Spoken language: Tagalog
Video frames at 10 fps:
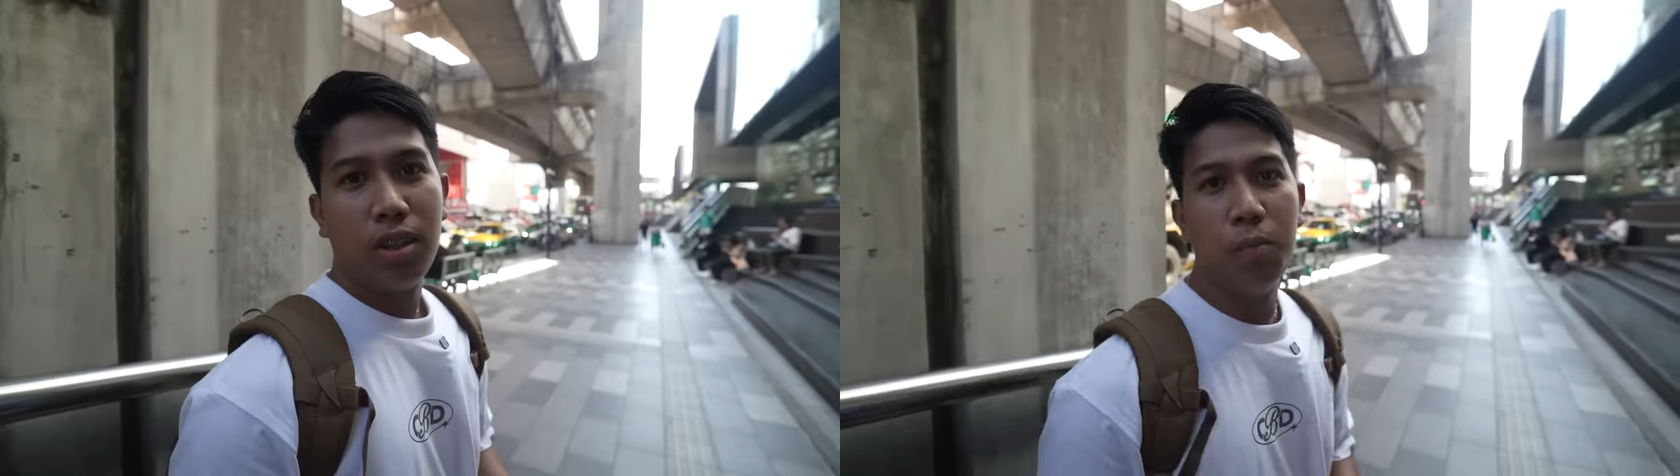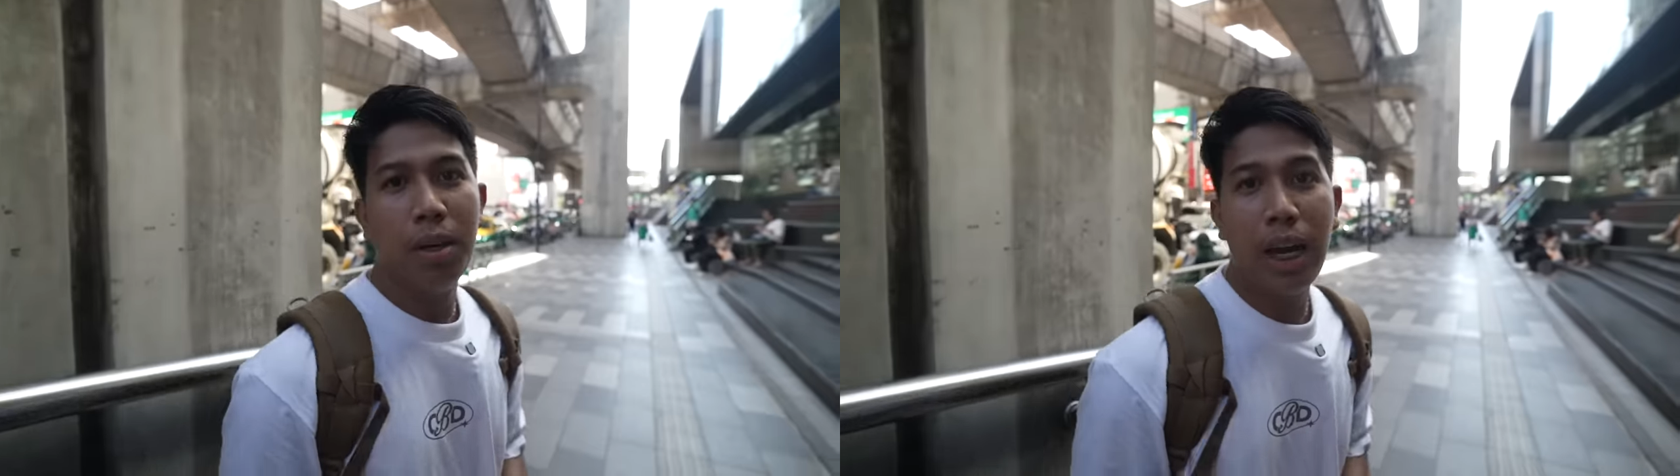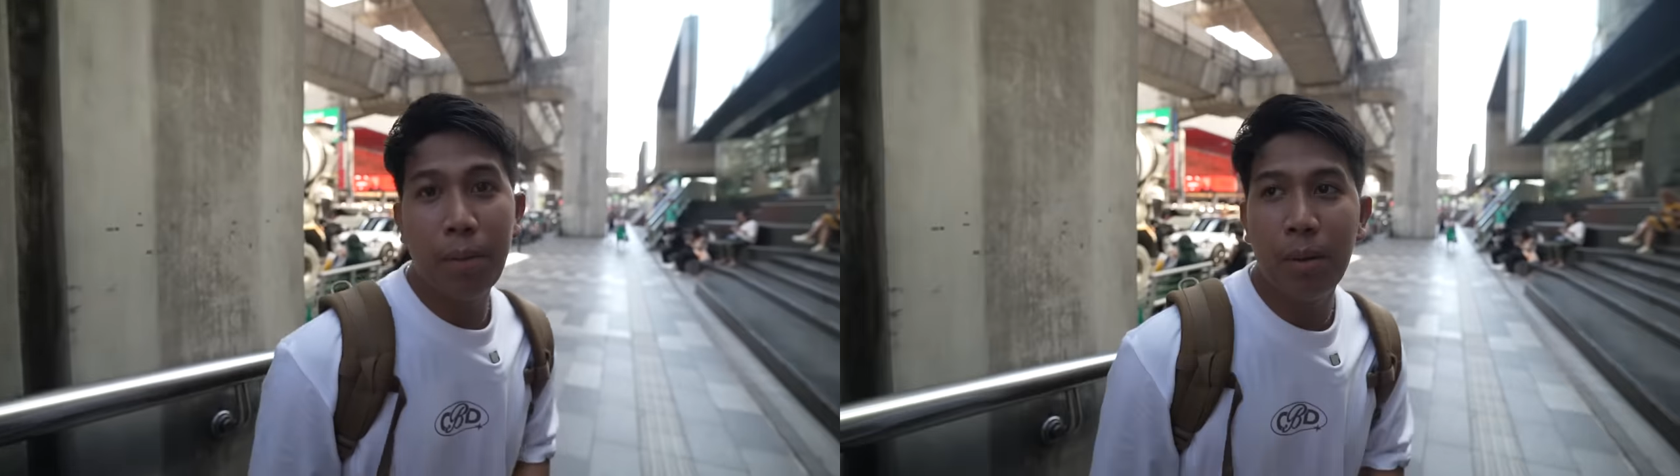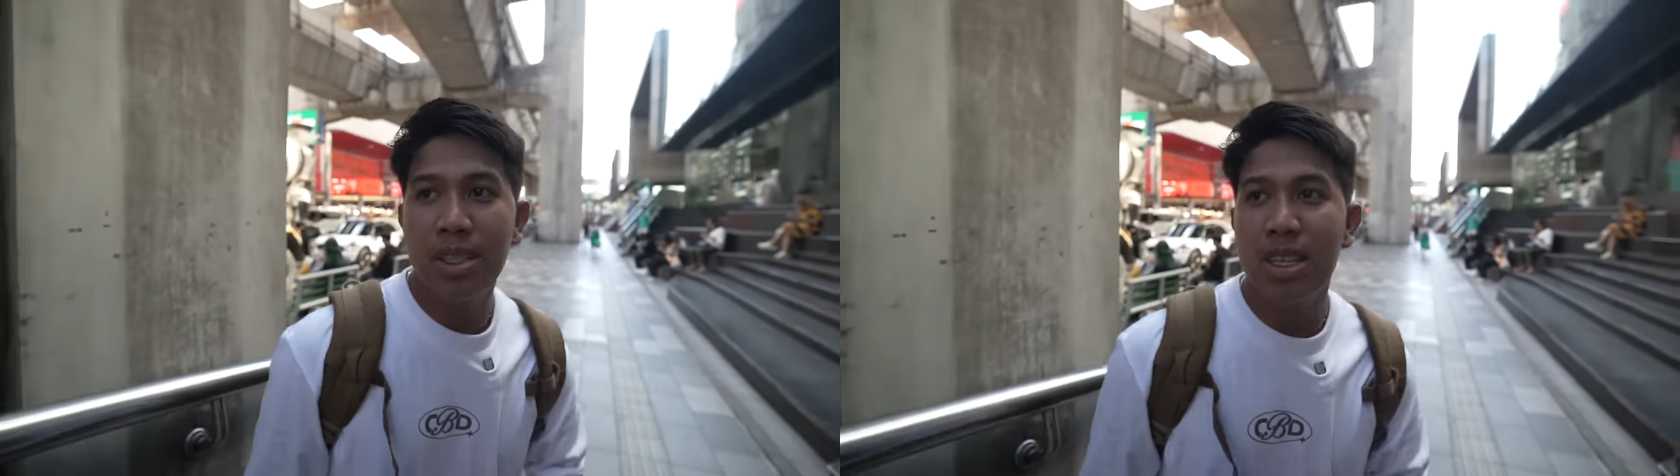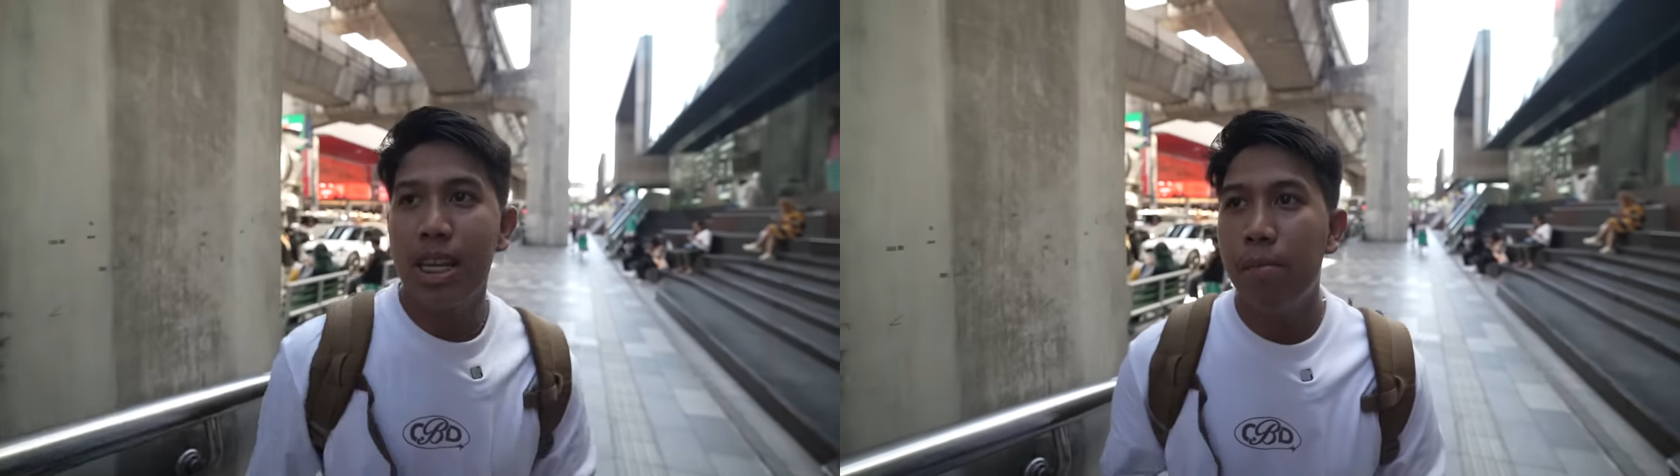Kumbaga pre,
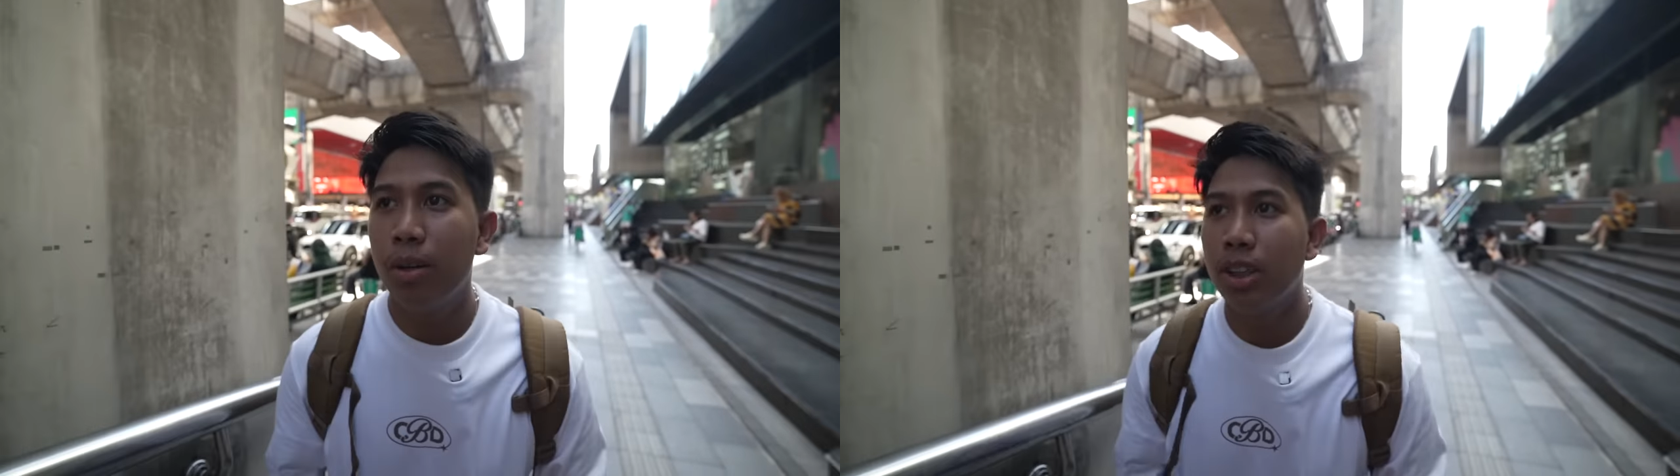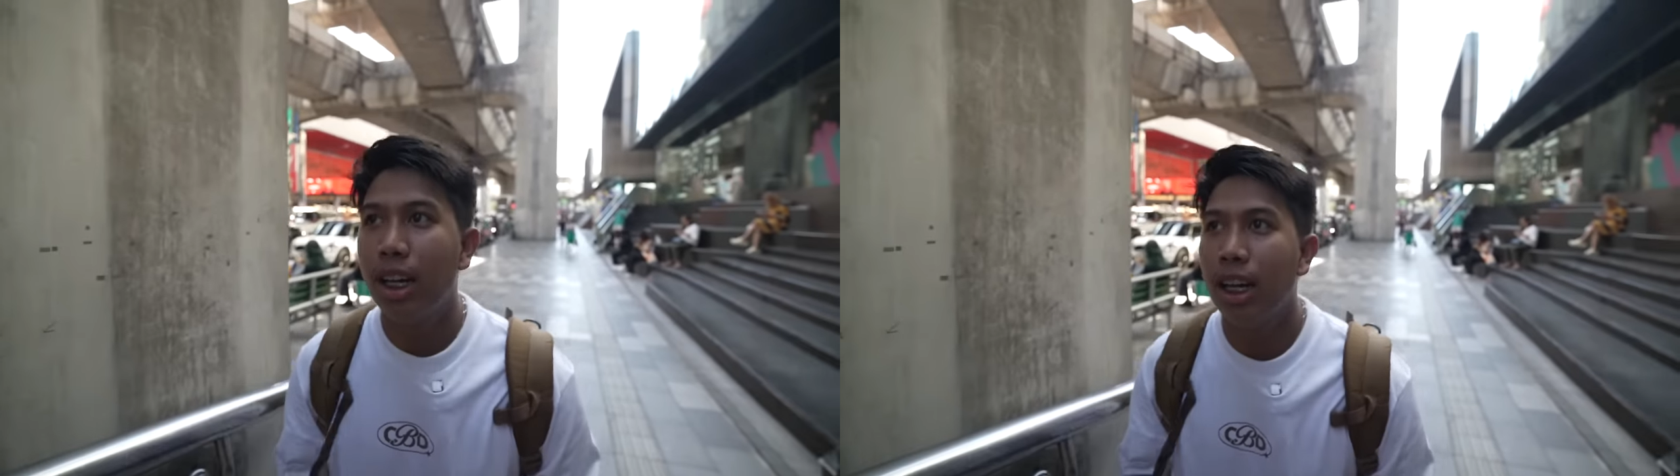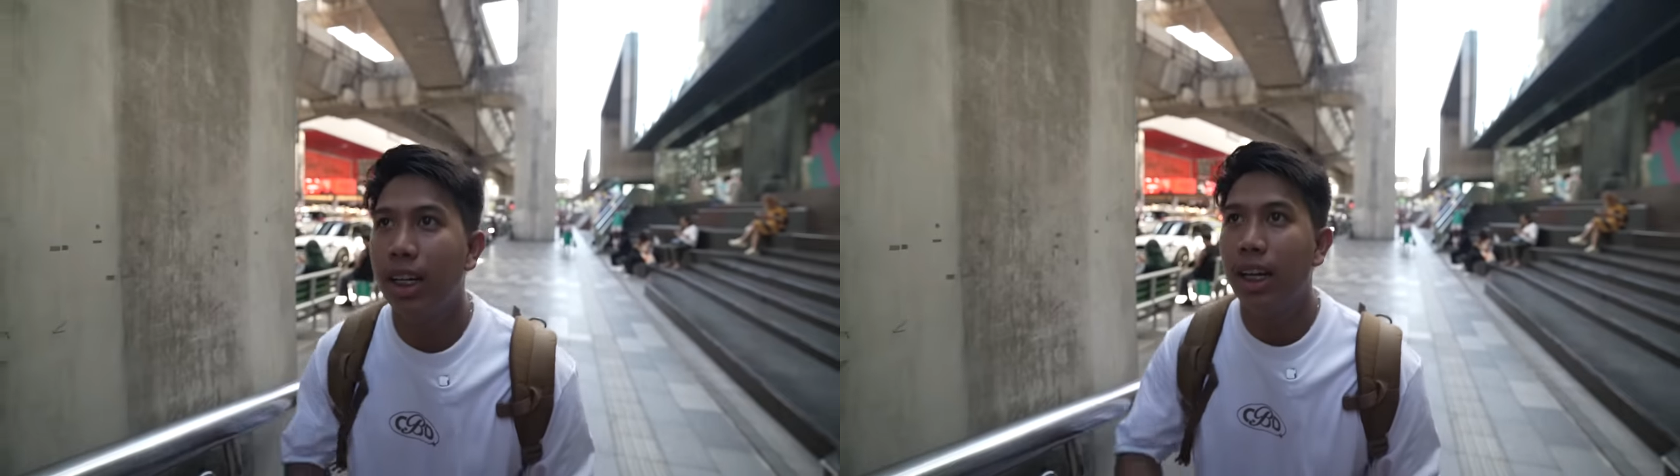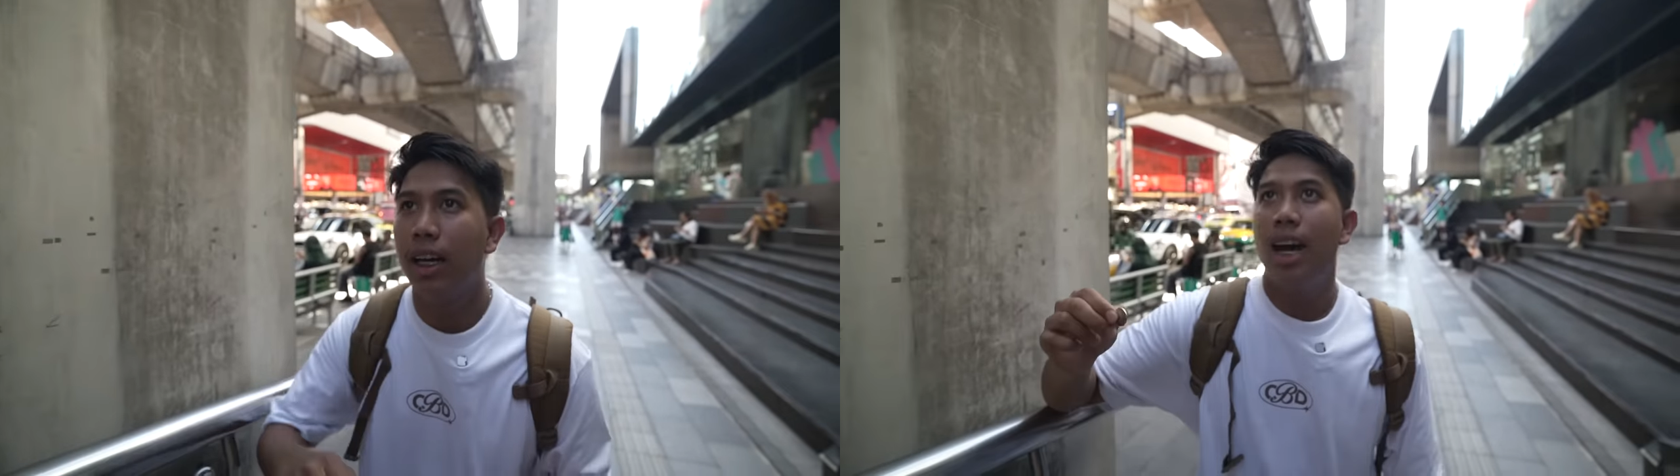masasabi ko talaga na